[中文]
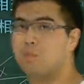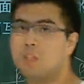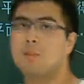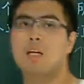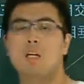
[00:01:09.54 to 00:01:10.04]

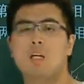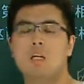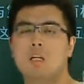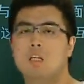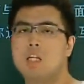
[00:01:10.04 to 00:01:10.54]
对吧？
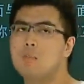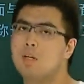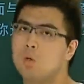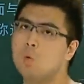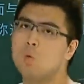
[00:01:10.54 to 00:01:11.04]
那么
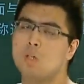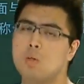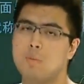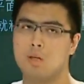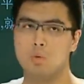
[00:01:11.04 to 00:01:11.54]
如果是
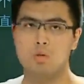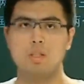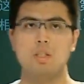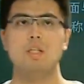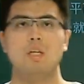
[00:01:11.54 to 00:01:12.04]
满足
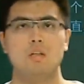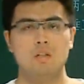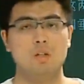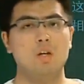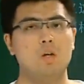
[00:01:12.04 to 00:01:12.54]
这些条件的话，